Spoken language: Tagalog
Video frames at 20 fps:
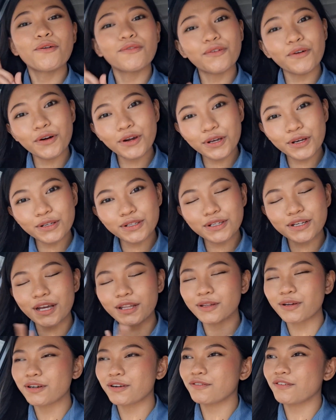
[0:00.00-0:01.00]
for you to
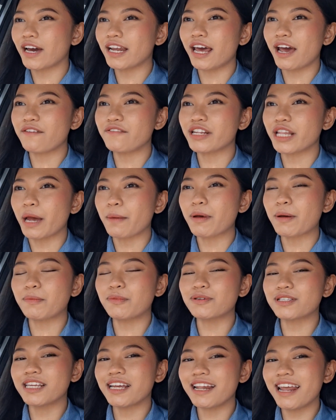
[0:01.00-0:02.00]
get notified every time I
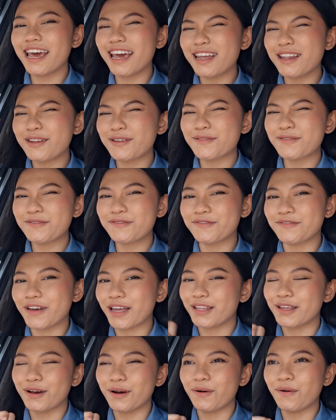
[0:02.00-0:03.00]
posted a new
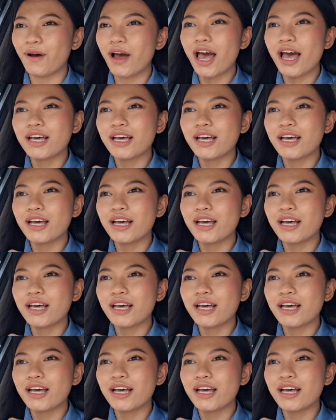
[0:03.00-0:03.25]
video.